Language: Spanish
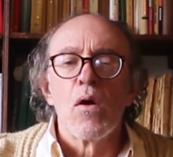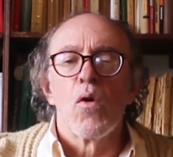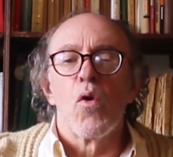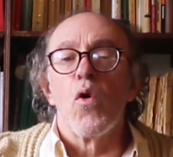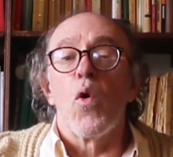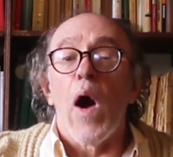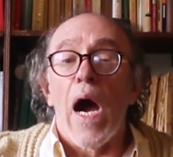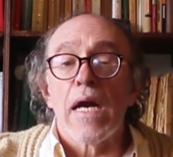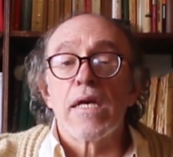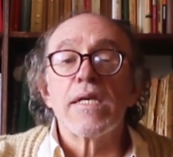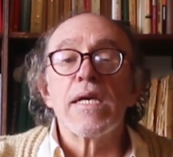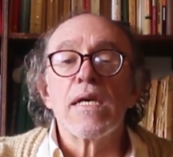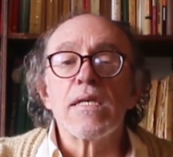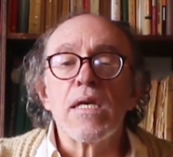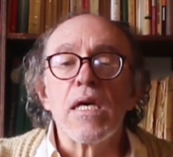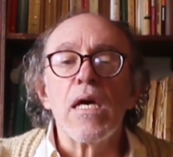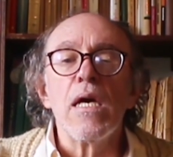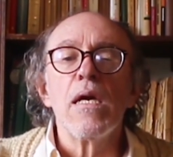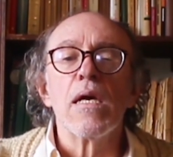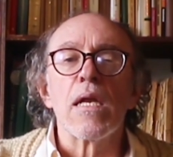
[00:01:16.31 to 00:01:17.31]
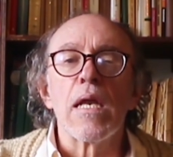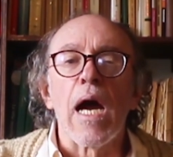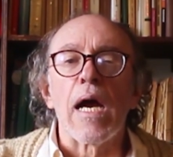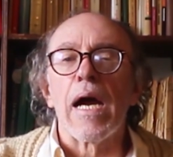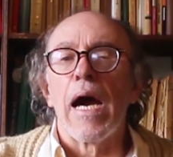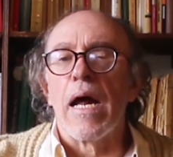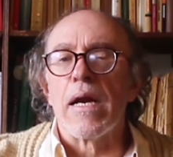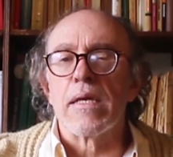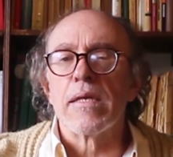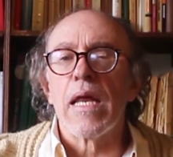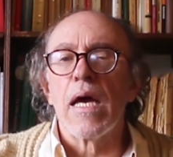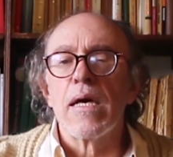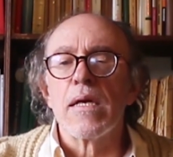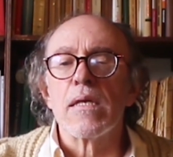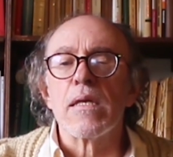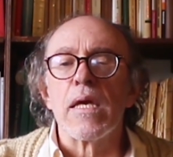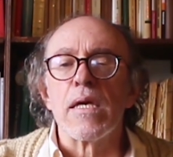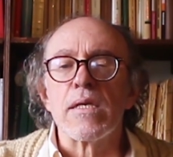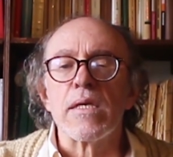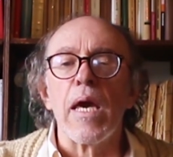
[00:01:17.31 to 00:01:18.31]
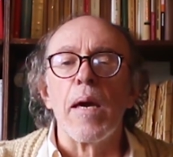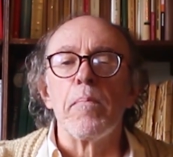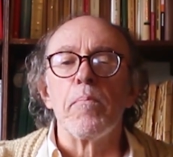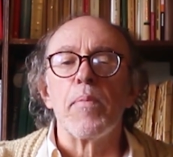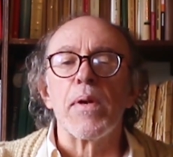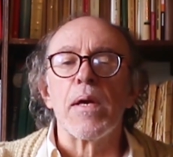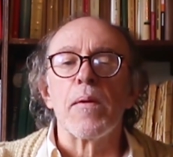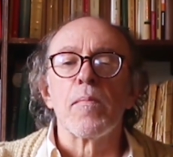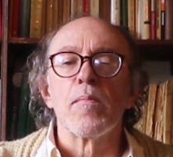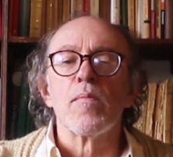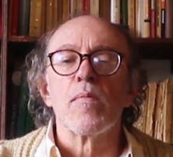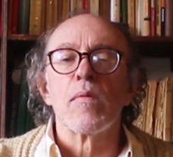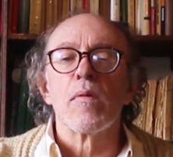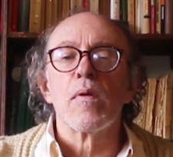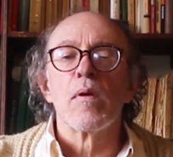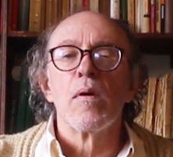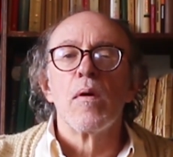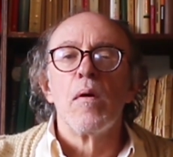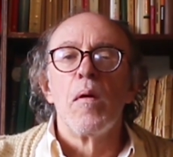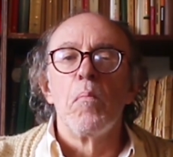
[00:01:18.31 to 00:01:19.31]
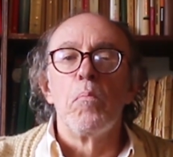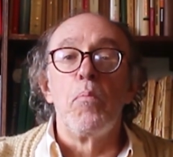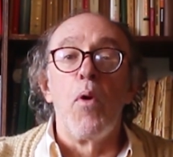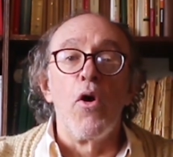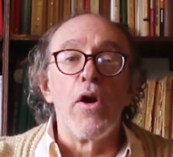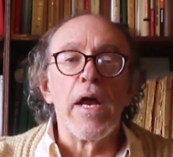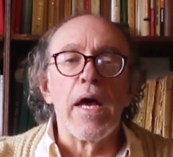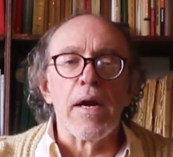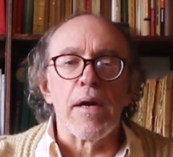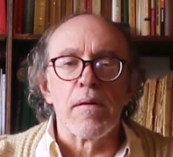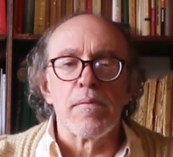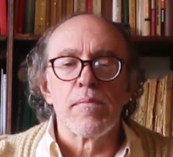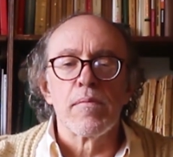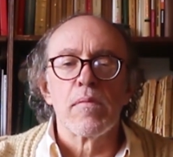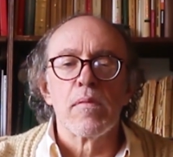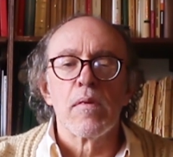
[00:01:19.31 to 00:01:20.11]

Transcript: jugarse así la carta de siempre. Poner